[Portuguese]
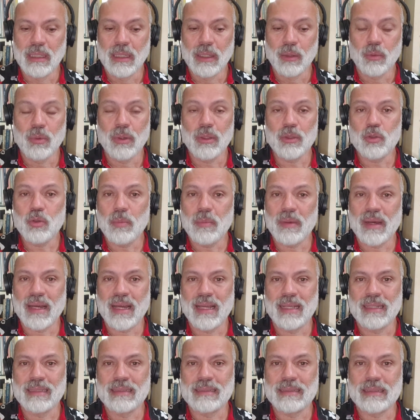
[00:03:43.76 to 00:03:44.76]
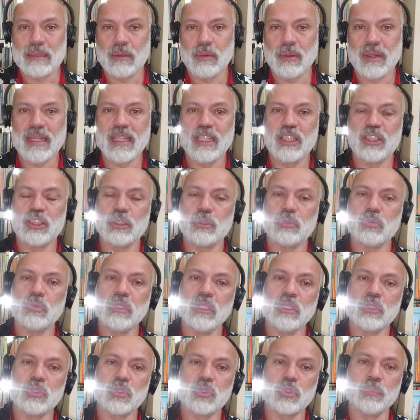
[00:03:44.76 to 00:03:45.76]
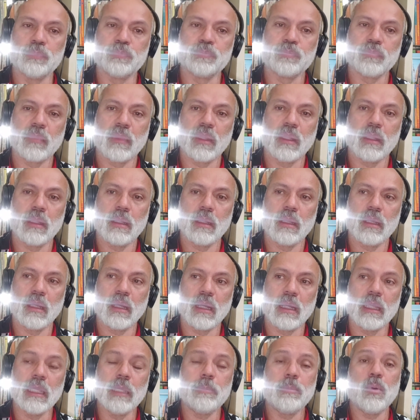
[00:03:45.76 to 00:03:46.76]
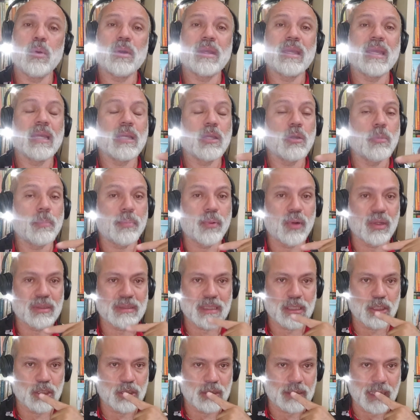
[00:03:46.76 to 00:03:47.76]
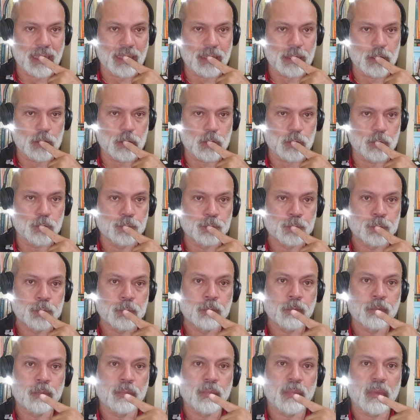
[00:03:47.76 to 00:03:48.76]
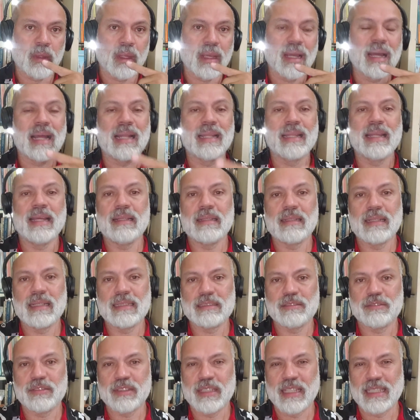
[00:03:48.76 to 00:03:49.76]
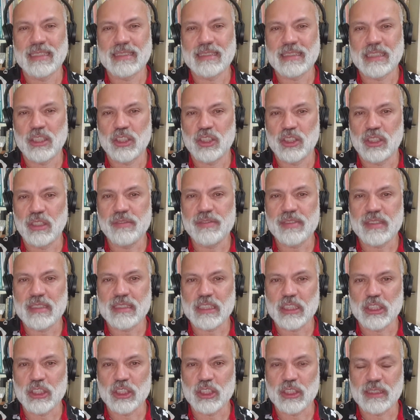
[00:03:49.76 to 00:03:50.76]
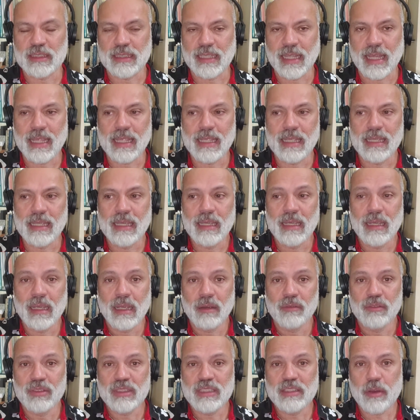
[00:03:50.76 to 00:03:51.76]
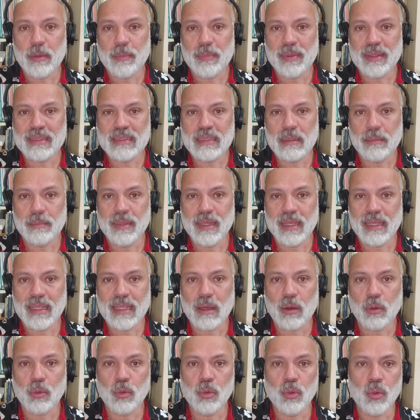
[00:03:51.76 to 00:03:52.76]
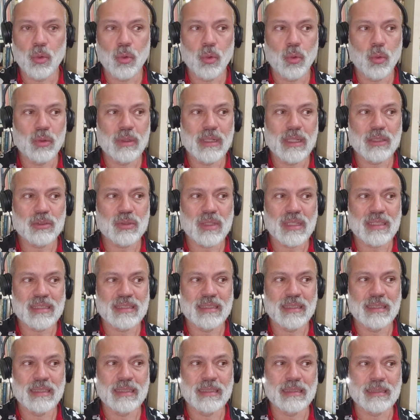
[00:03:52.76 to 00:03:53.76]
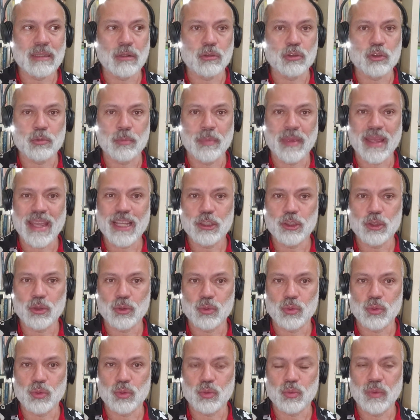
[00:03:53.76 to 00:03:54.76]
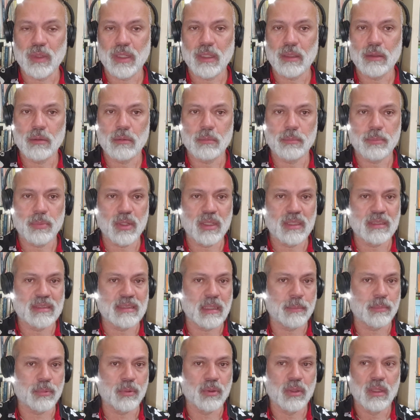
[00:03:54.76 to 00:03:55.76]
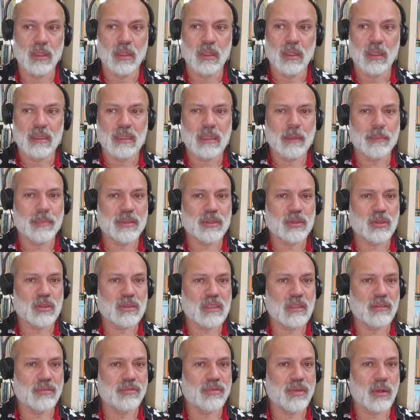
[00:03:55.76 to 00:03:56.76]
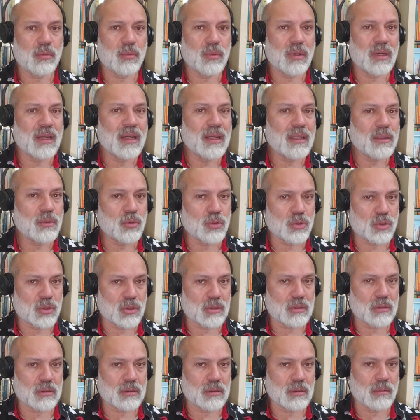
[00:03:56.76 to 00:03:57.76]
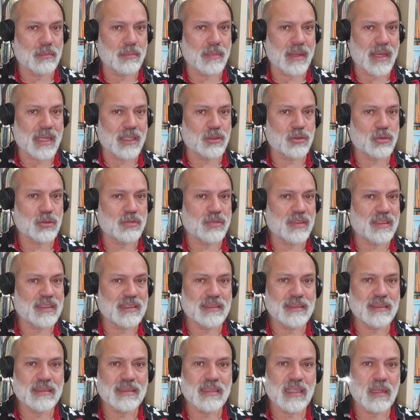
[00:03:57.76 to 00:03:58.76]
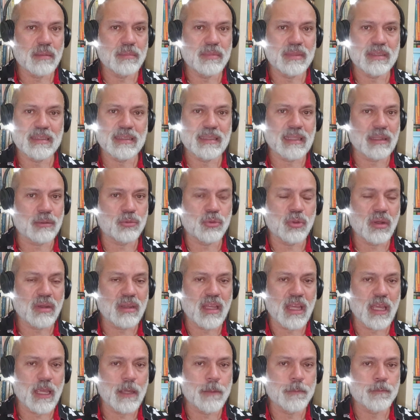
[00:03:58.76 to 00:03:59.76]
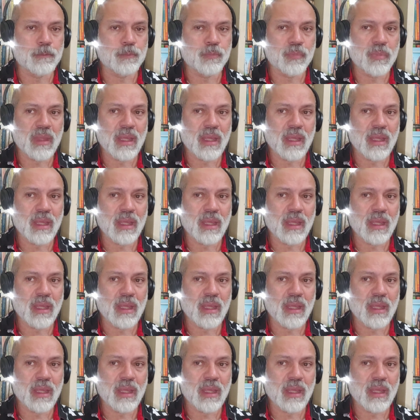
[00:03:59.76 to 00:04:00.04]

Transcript: Quanto mais eu acredito nisso, é, e por que, que eu posso acreditar nisso? Além das evidências científicas que a gente tem, você vai perceber que ao longo das suas idas aos médicos, né, por exemplo, tem pessoas que vão anos em médicos fazer exames e está tudo ok.